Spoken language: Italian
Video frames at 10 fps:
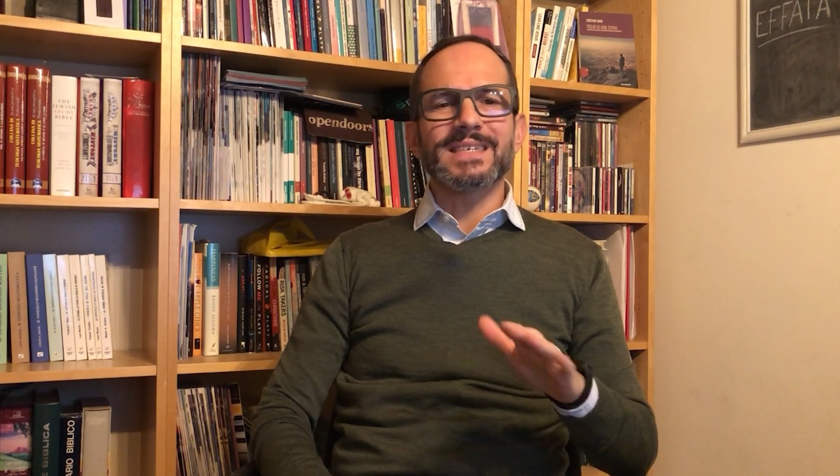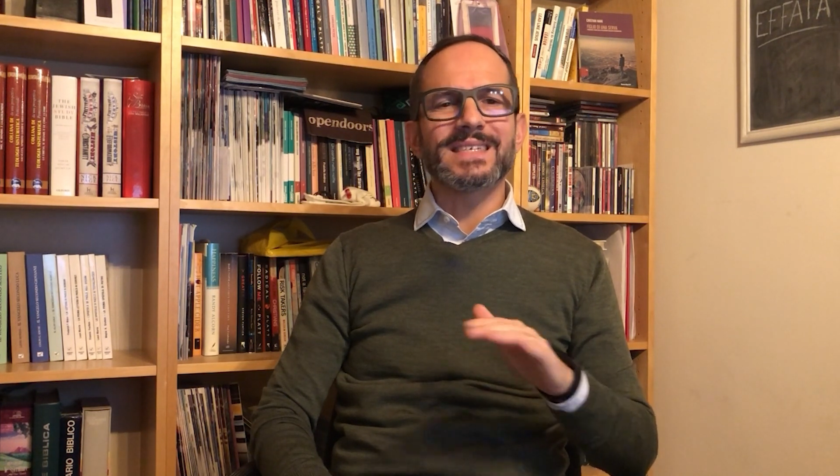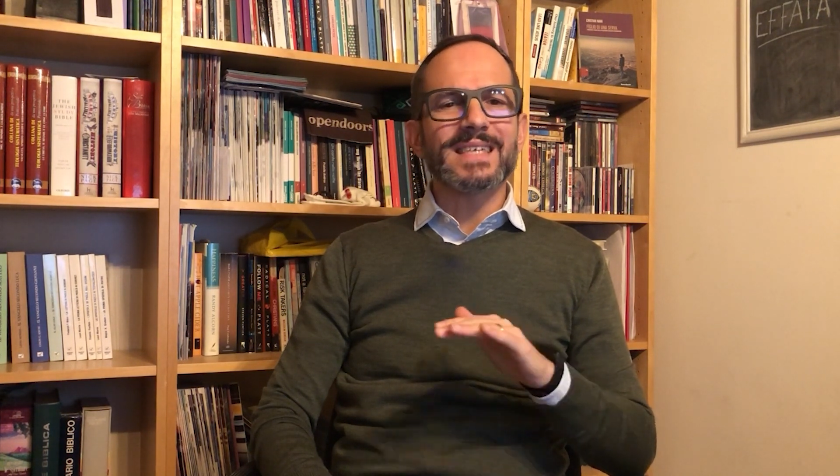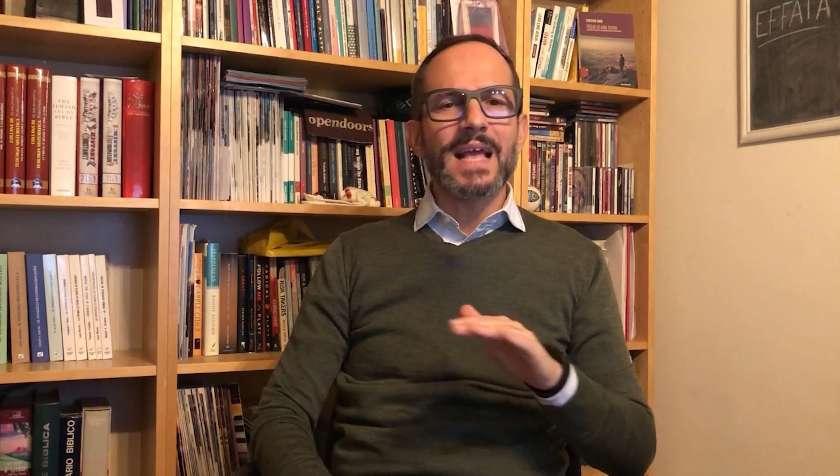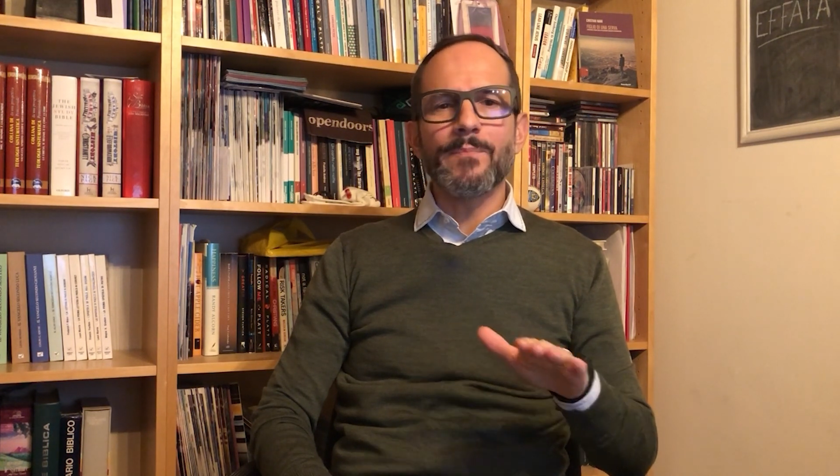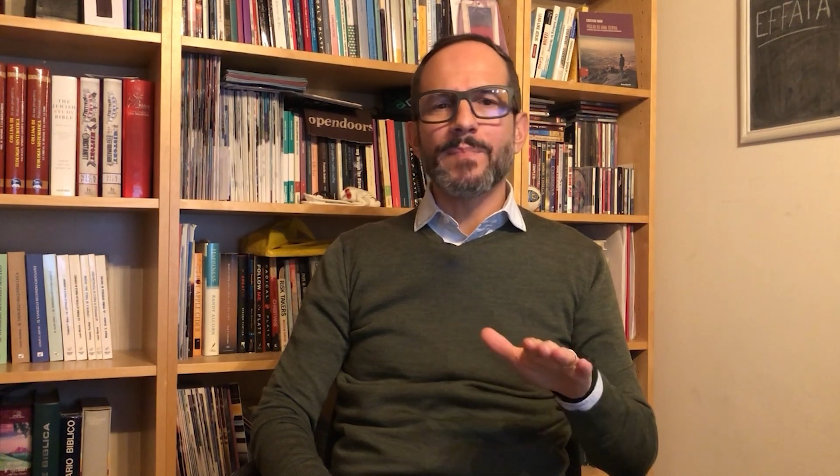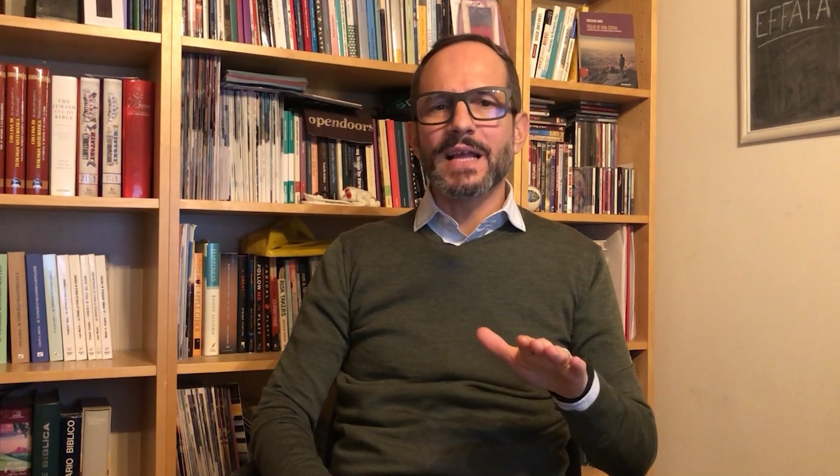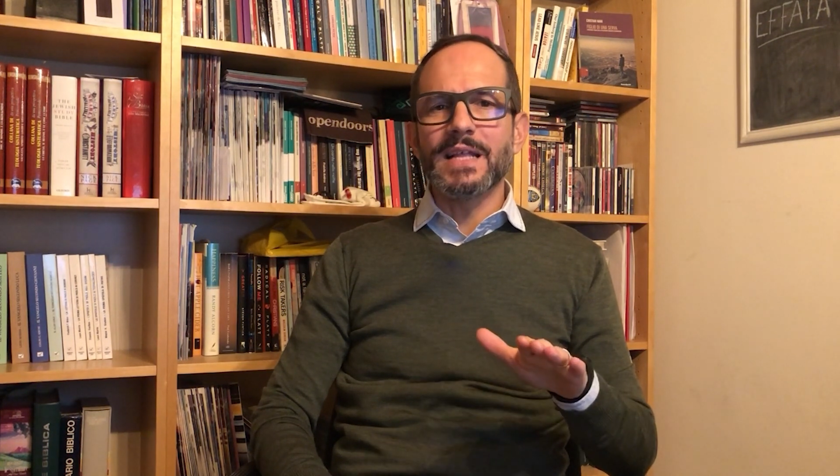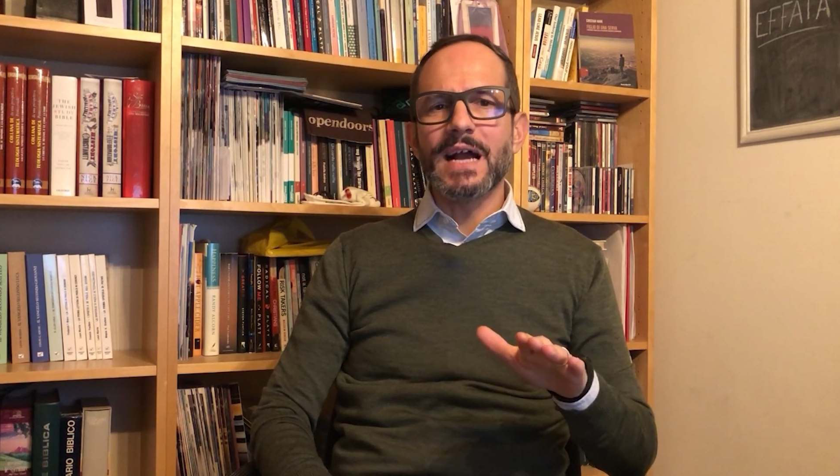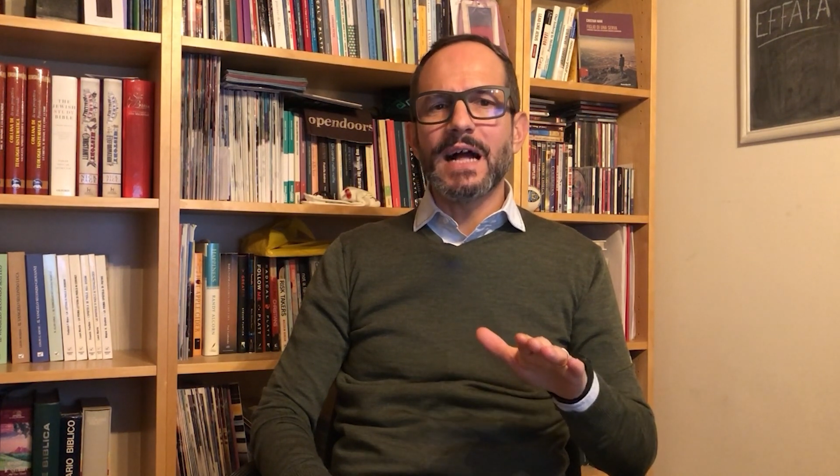sempre
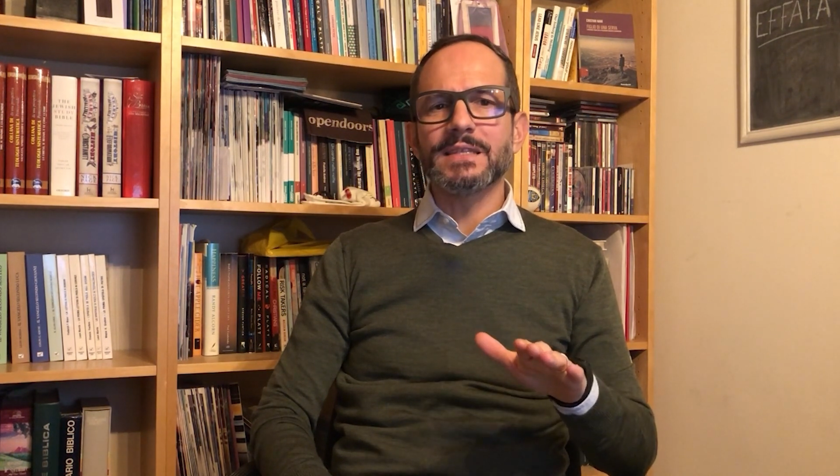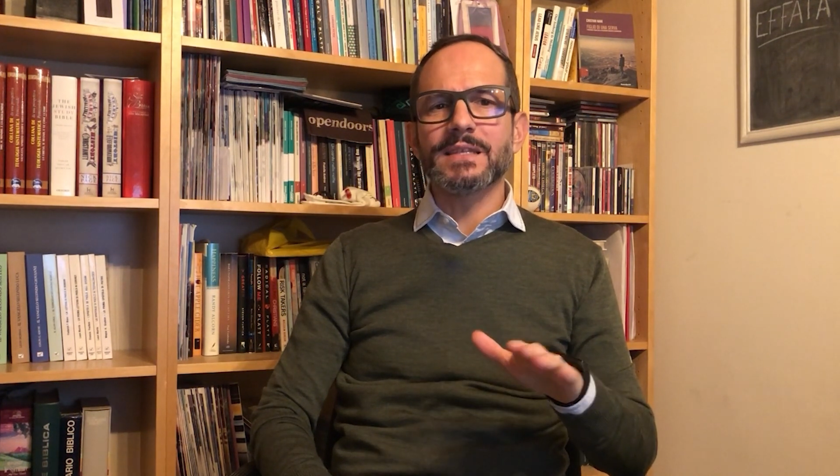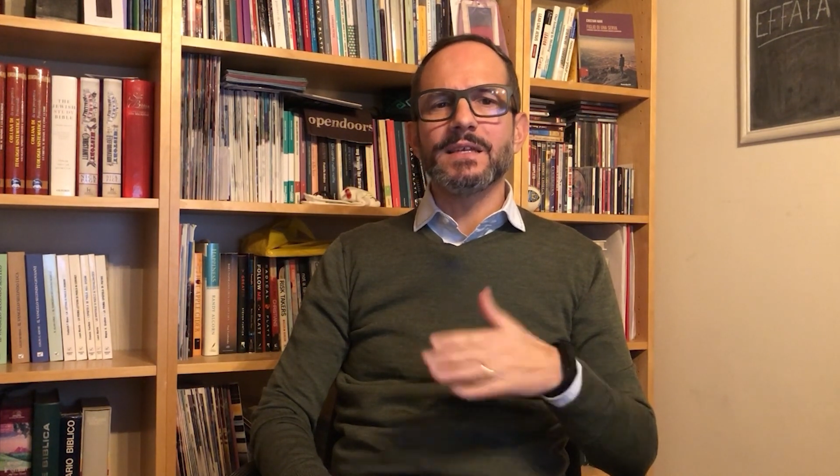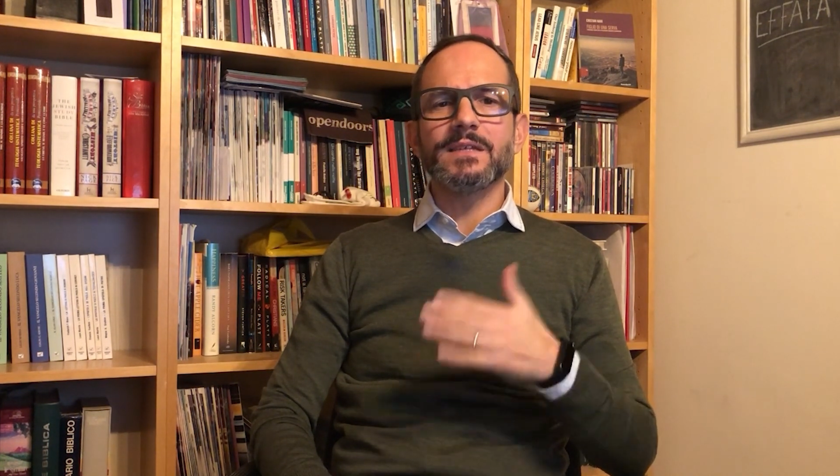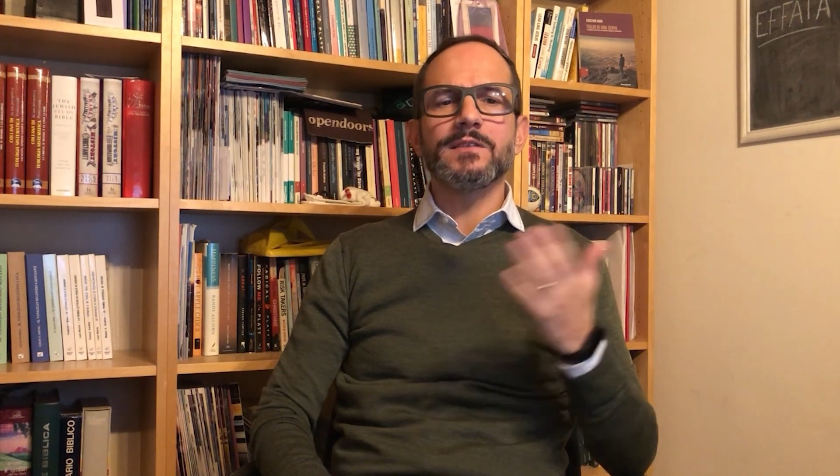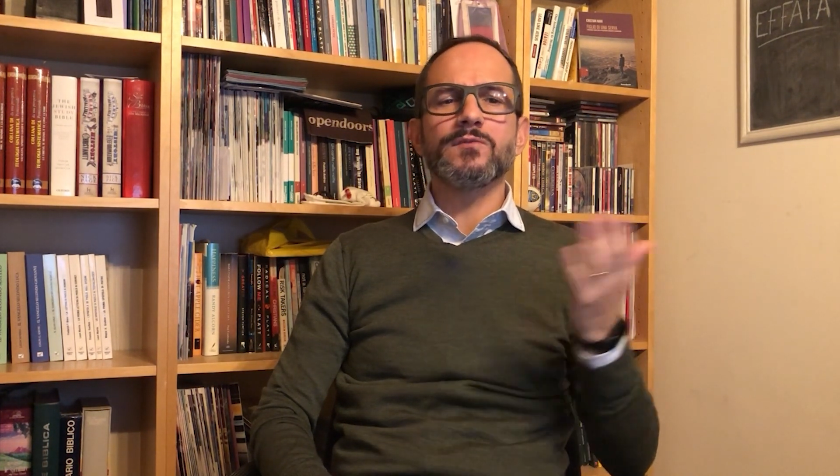agli altri di